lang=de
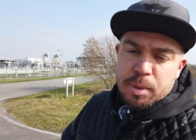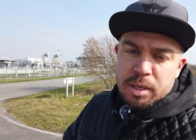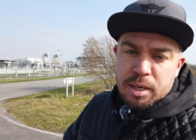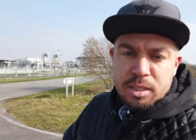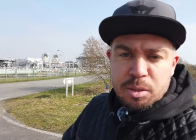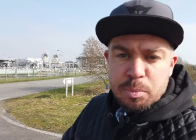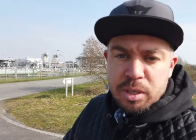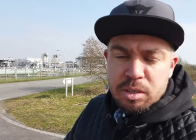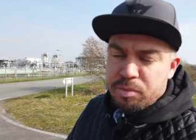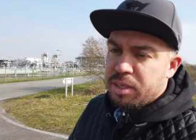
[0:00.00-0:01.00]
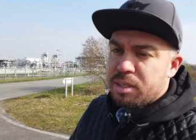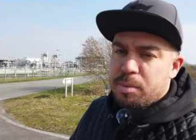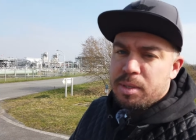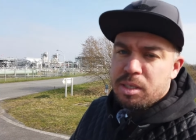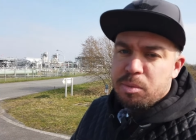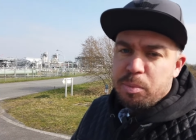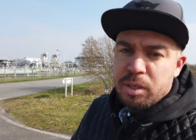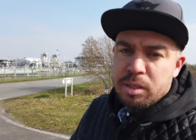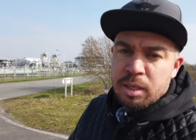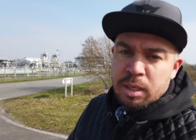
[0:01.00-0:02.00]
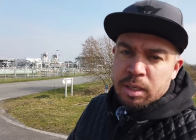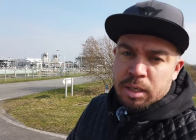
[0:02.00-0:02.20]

32-Bit, 24-Bit.